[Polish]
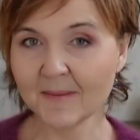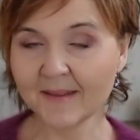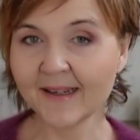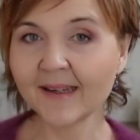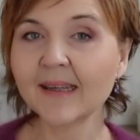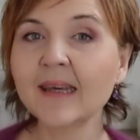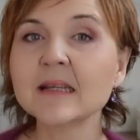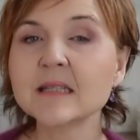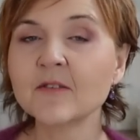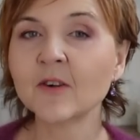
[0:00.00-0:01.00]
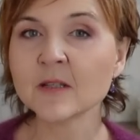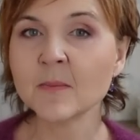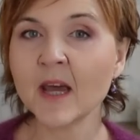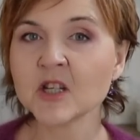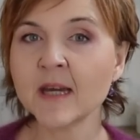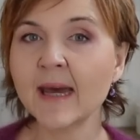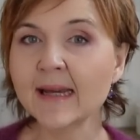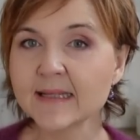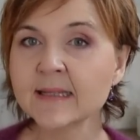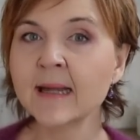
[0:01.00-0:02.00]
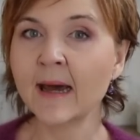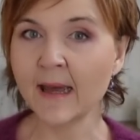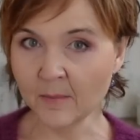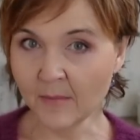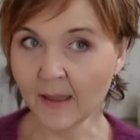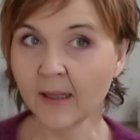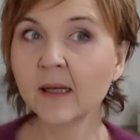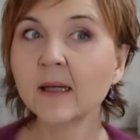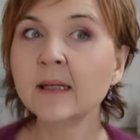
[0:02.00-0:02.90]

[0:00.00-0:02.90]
ten sweterek jest w rozmiarze S na M.